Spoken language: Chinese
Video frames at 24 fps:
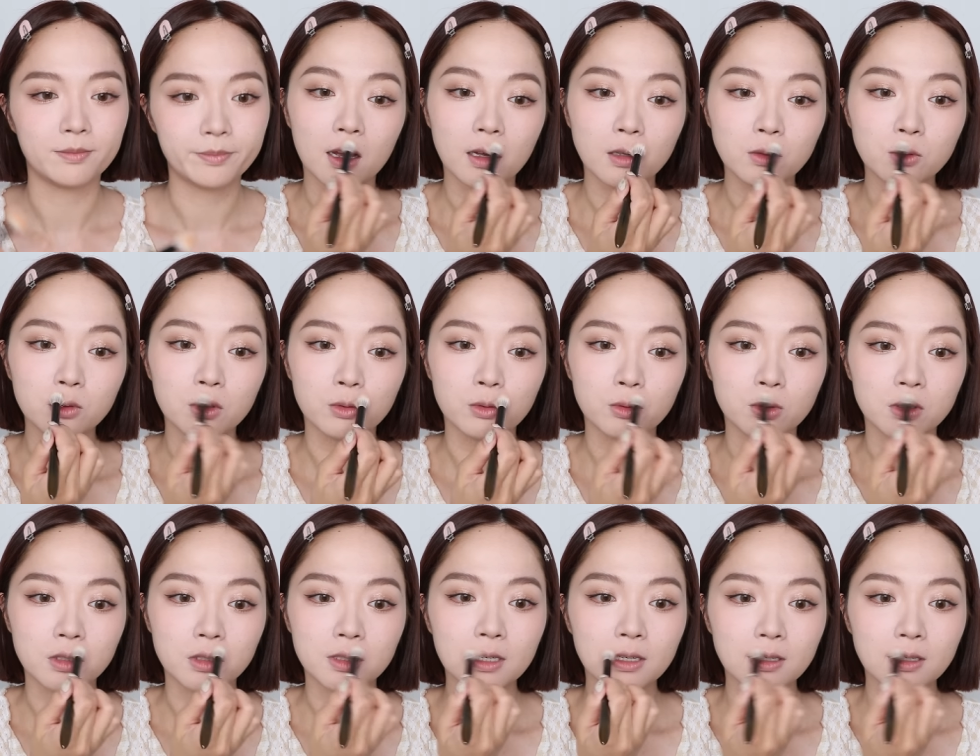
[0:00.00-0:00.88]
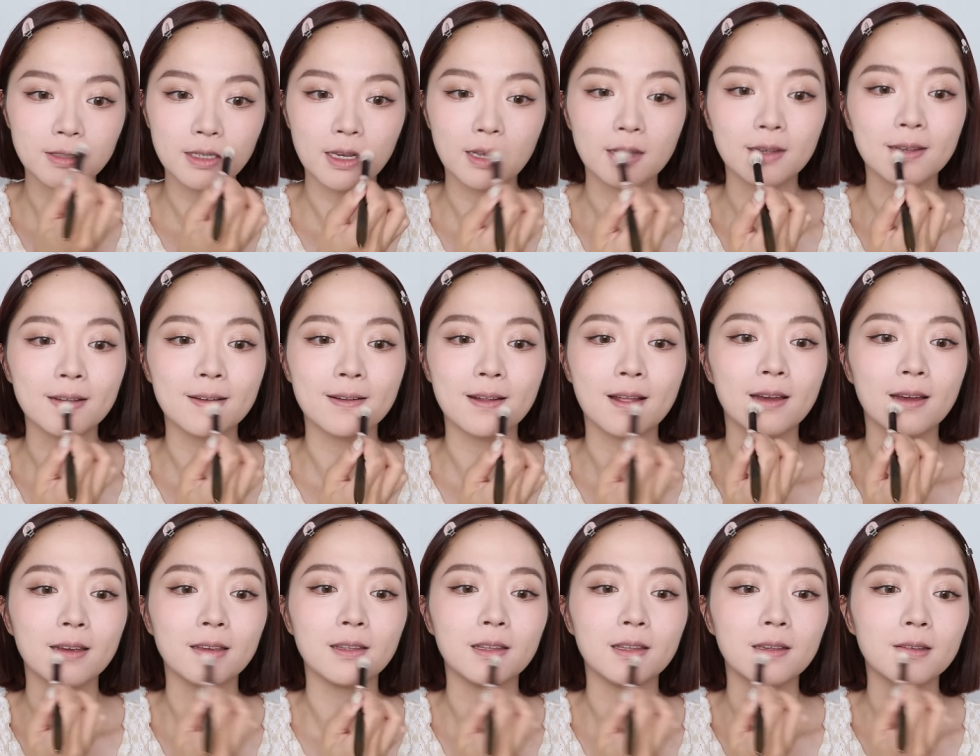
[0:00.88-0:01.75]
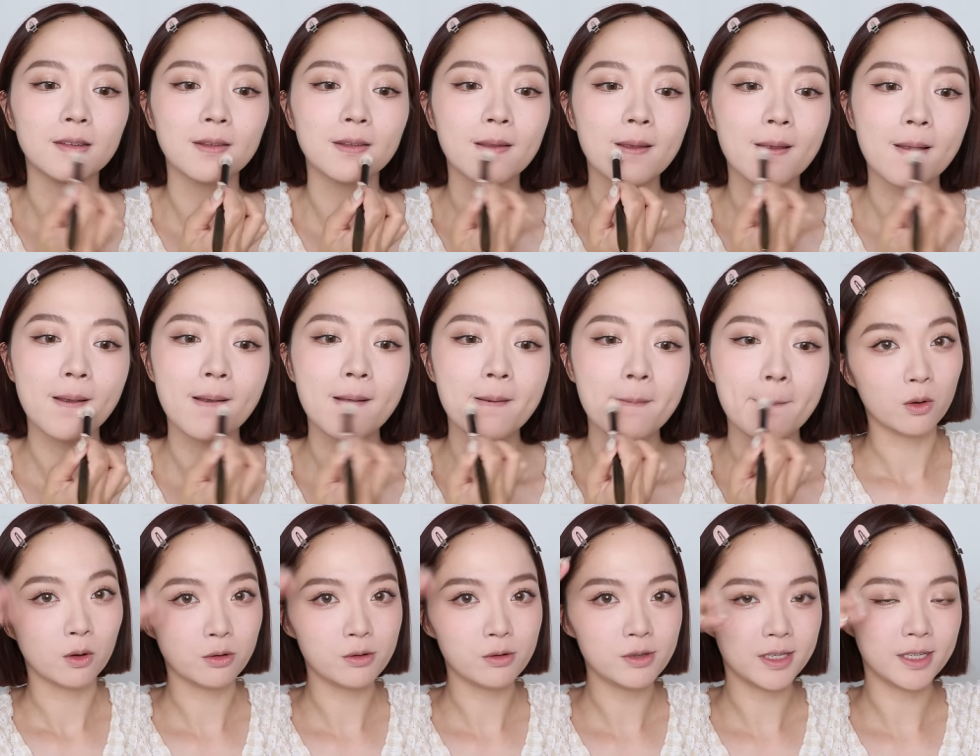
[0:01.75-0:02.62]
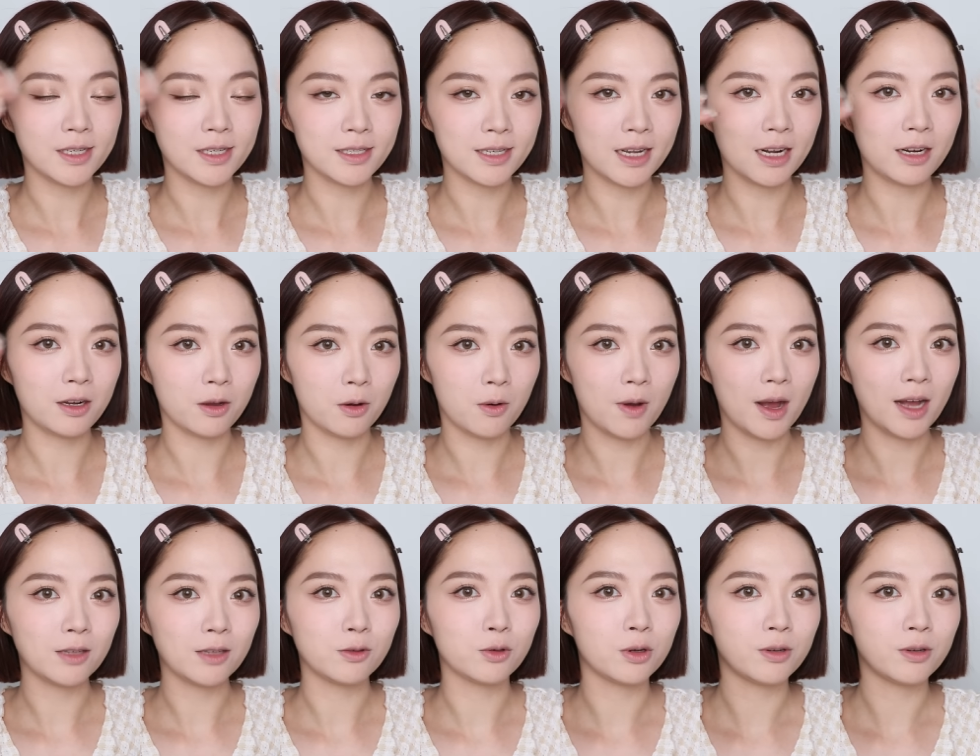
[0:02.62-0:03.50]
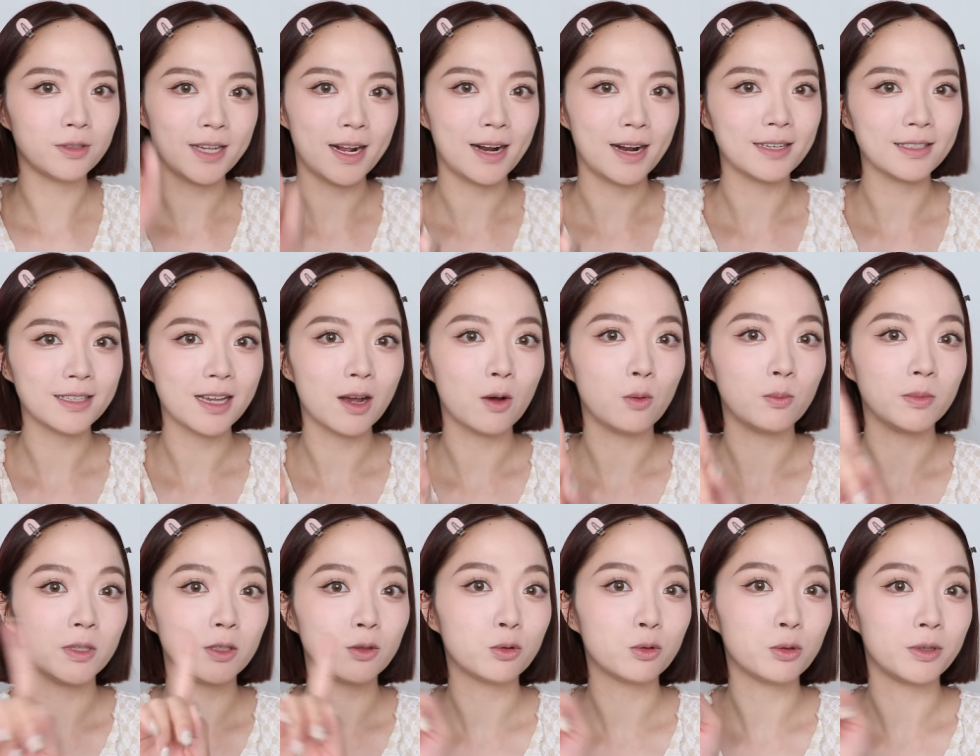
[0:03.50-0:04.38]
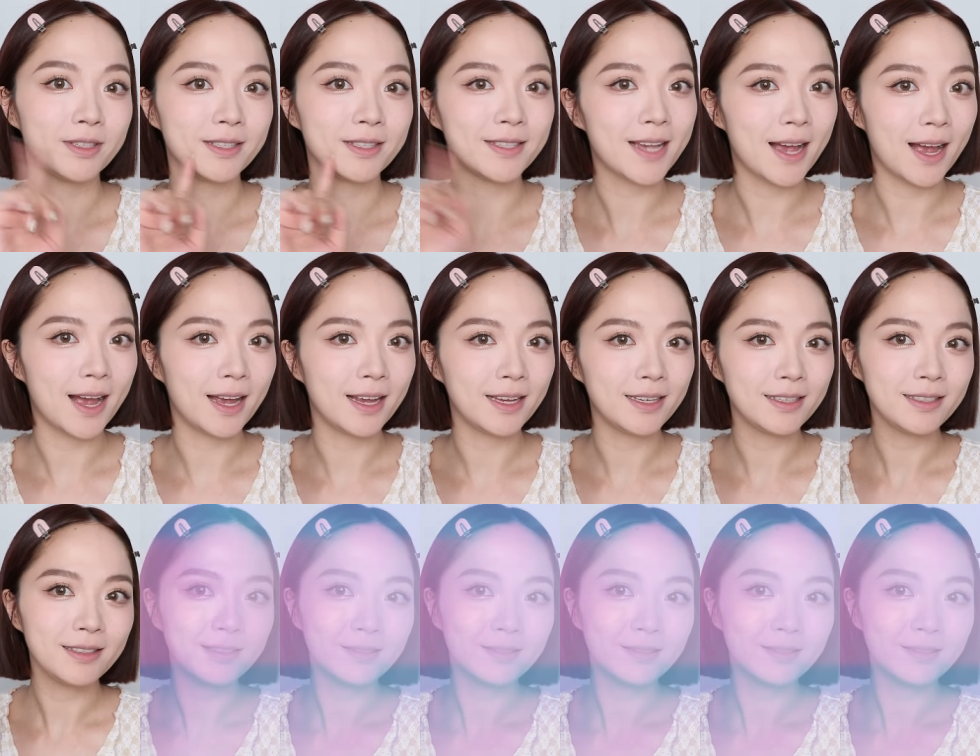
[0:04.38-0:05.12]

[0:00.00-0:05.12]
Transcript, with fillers: 然后嘴唇上下也可以来一点，我去整理一下刘海，最后再来上我们的唇彩。